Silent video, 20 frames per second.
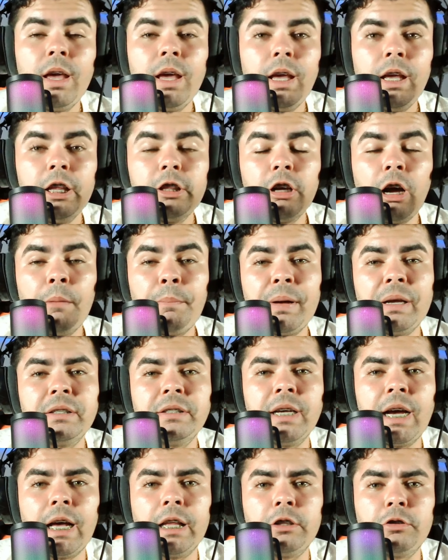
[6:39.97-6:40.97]
Então,
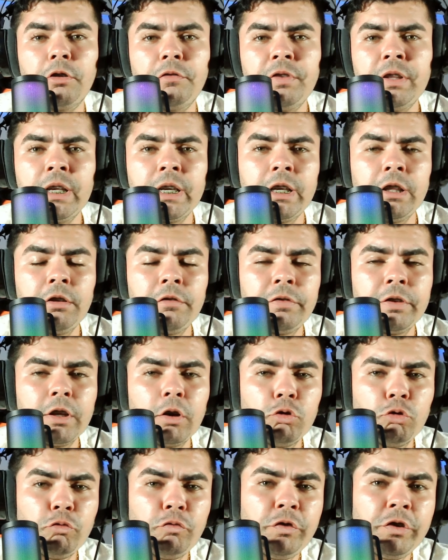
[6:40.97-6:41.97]
rapaziada, tô vindo aqui no
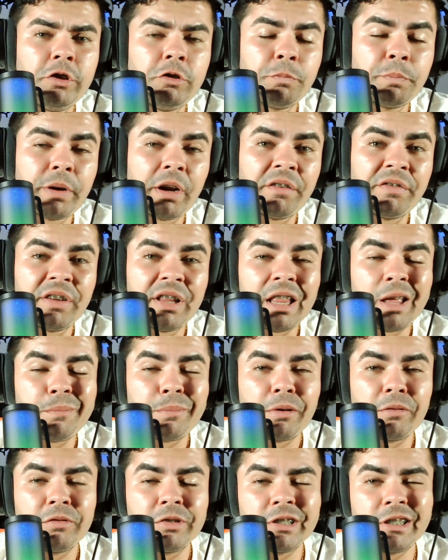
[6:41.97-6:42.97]
final do vídeo para falar
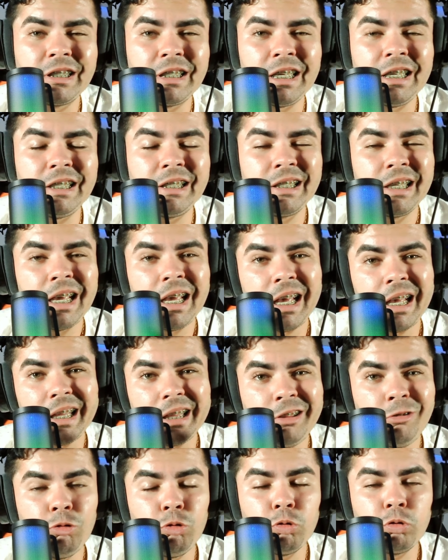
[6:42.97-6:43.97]
para vocês
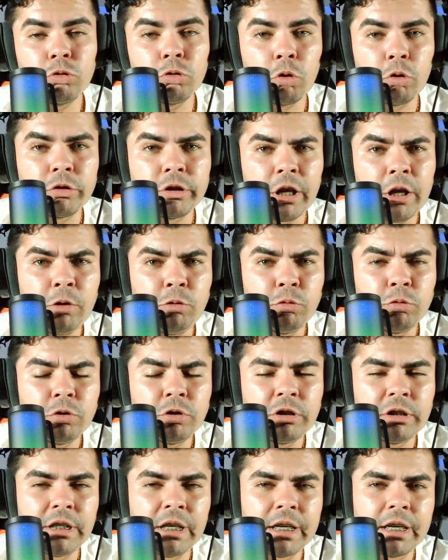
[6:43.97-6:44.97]
do sorteio de
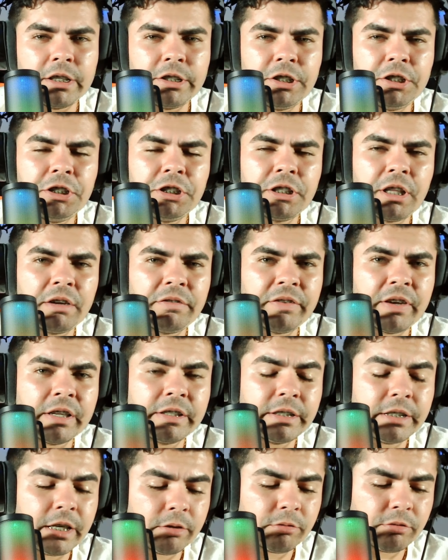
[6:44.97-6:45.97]
UC que a gente está
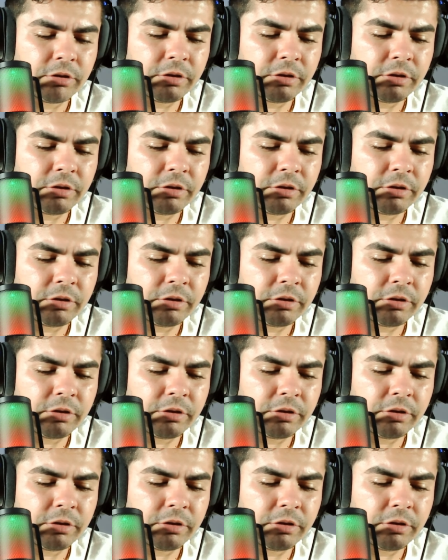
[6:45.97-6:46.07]
fazendo.